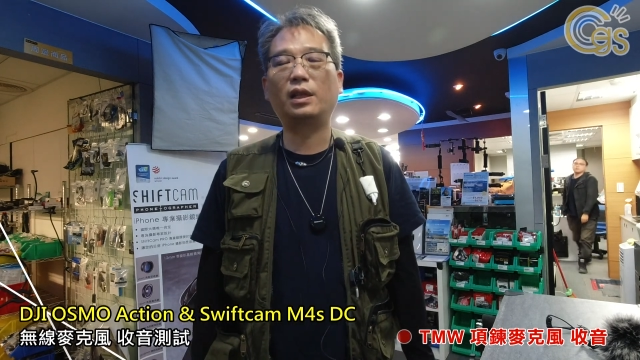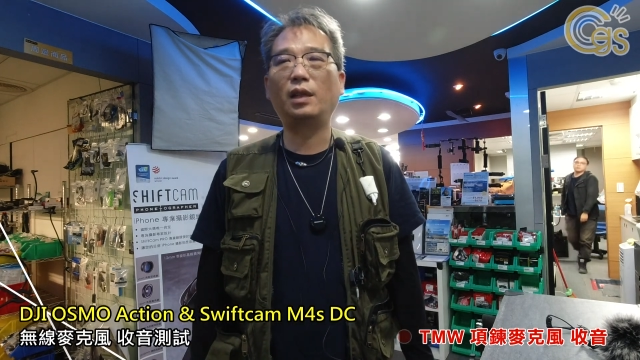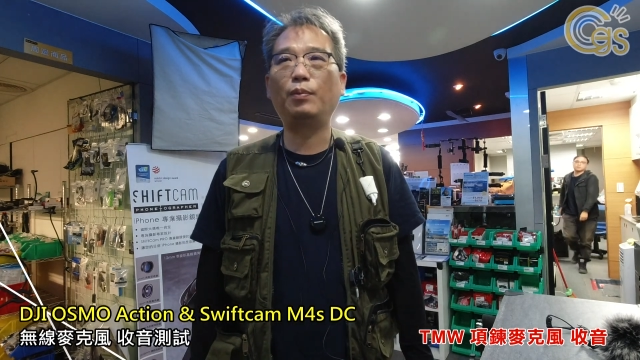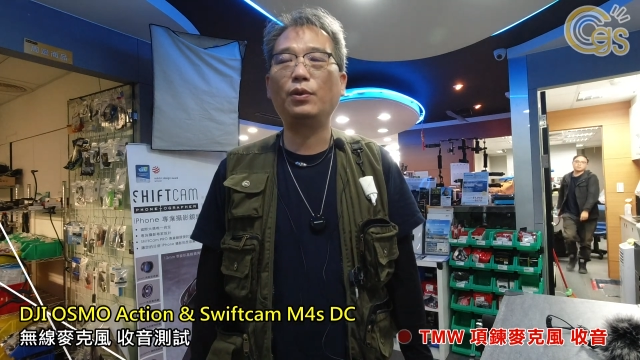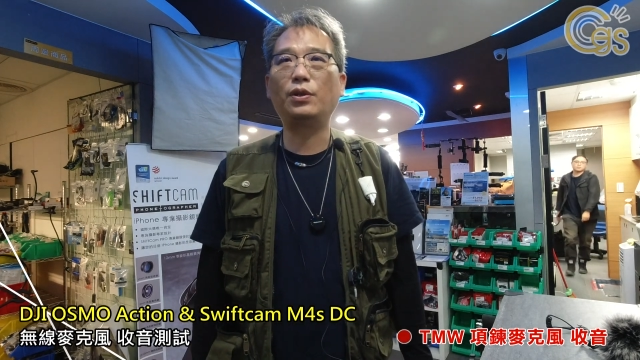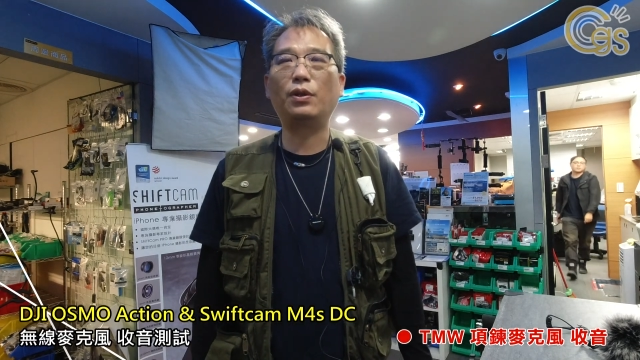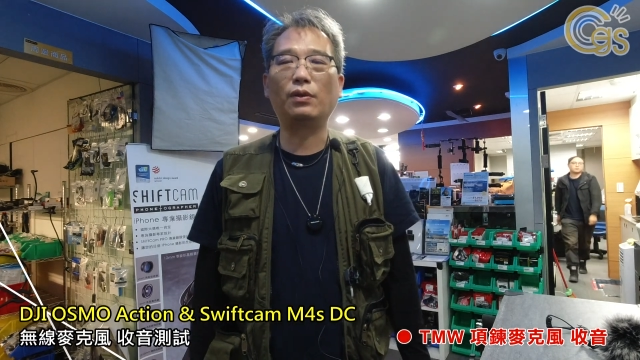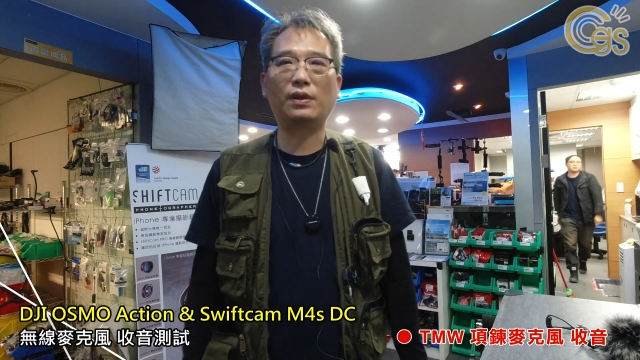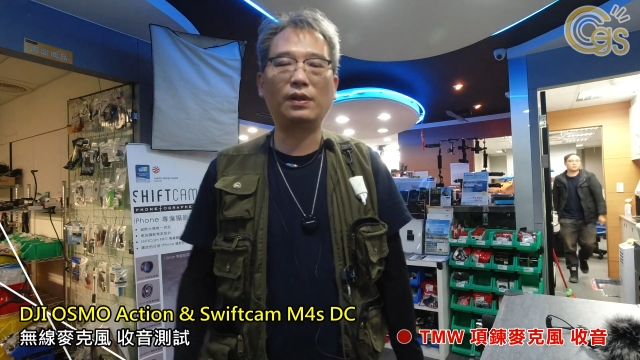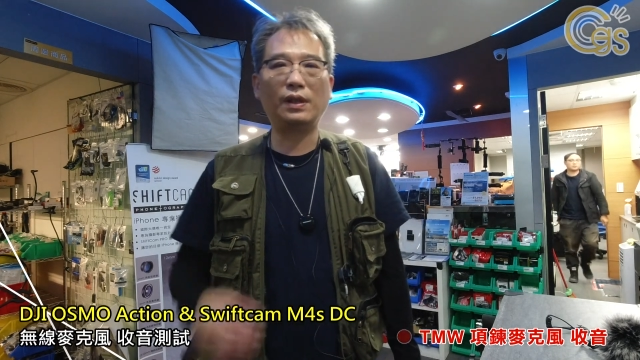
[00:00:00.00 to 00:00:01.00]
基本
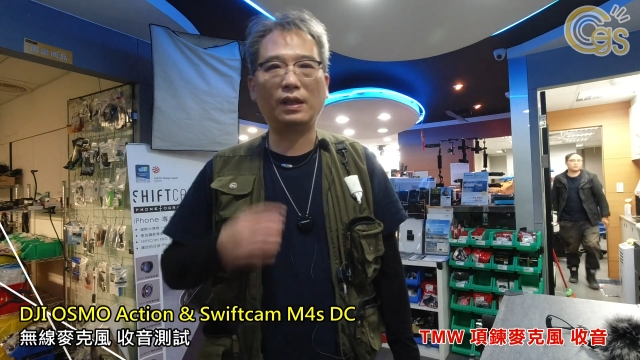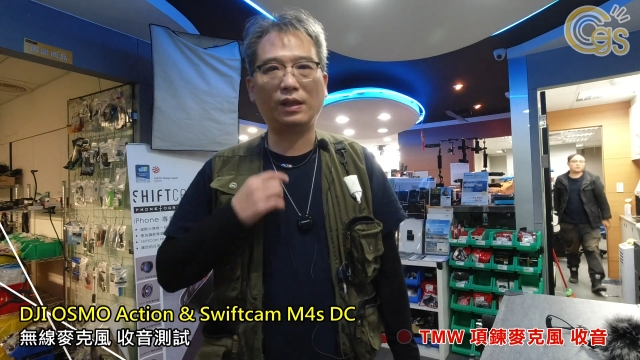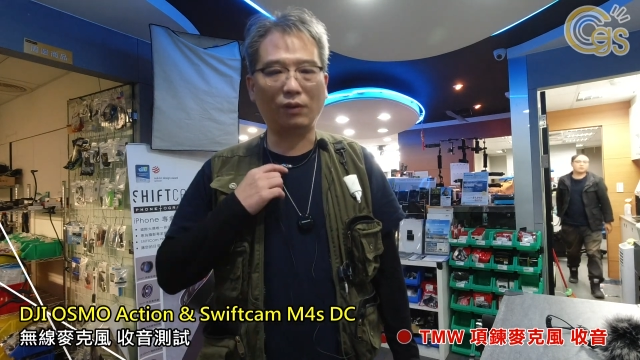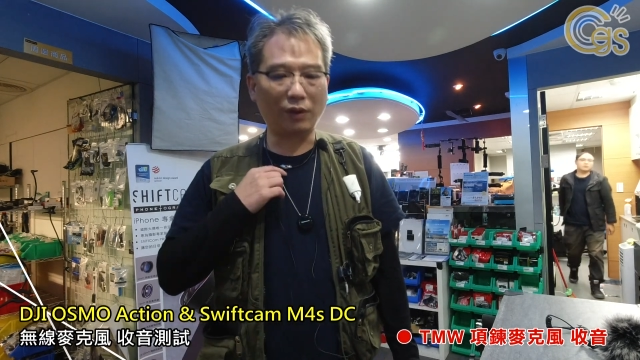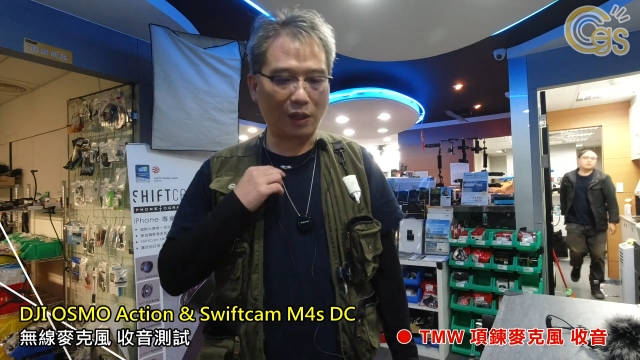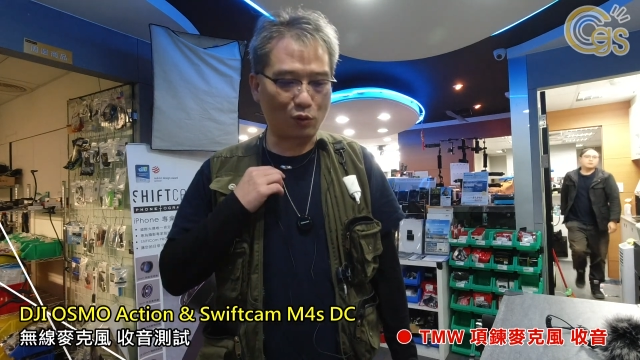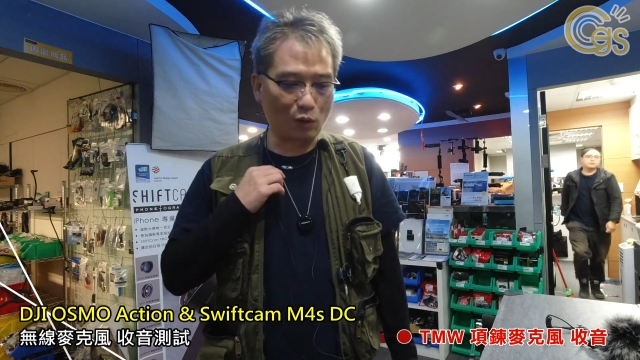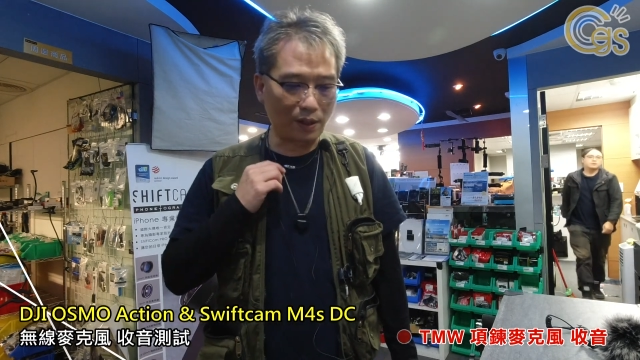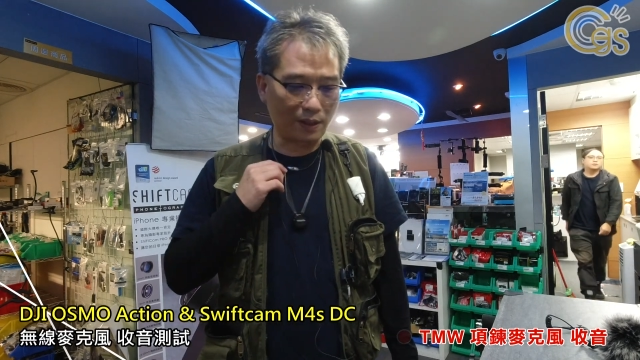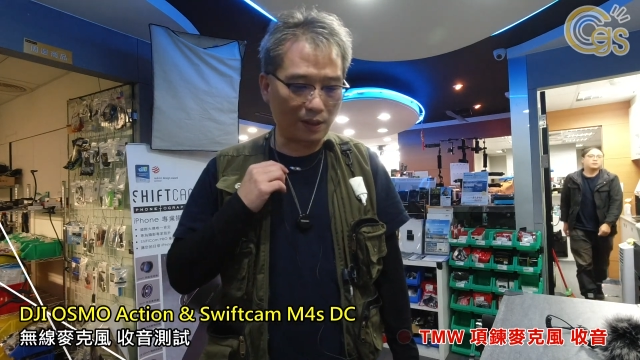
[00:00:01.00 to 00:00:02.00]
熊是一个有点
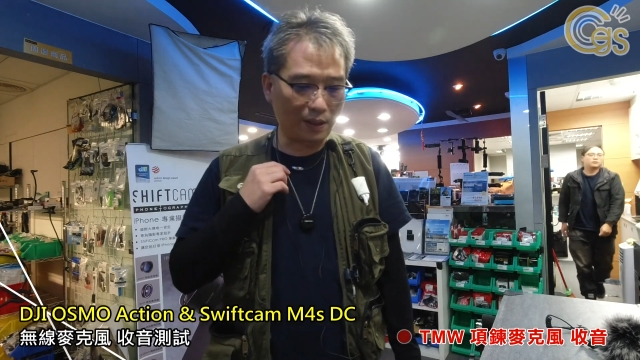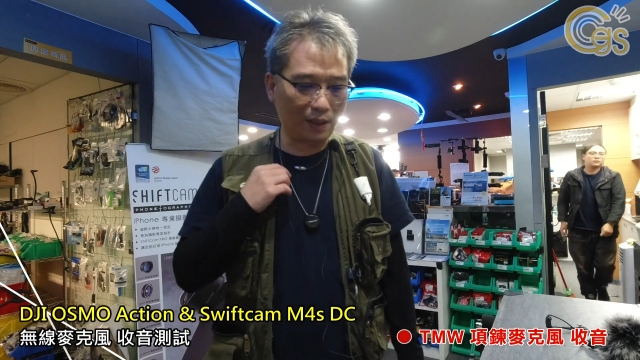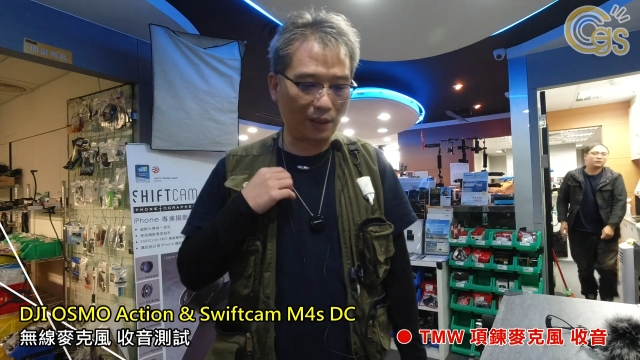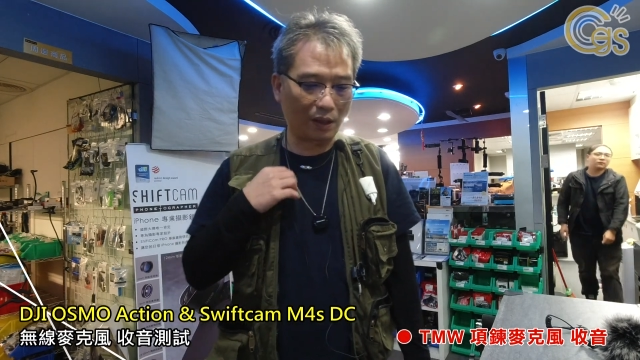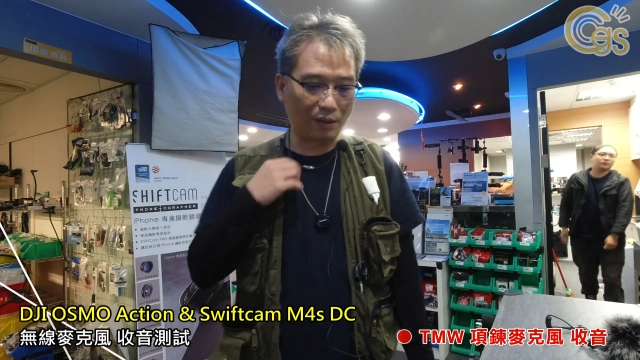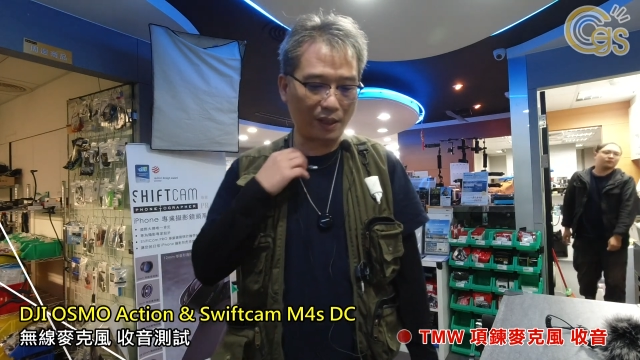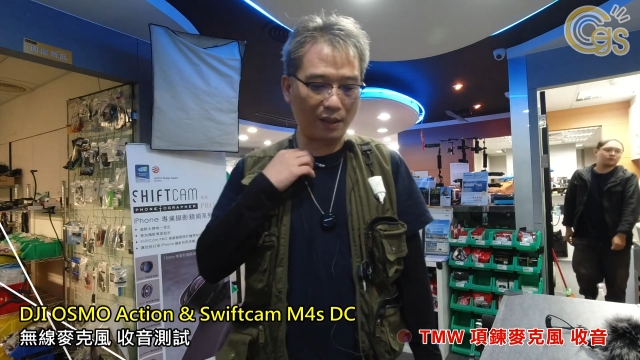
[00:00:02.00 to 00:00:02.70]
装饰性的哈，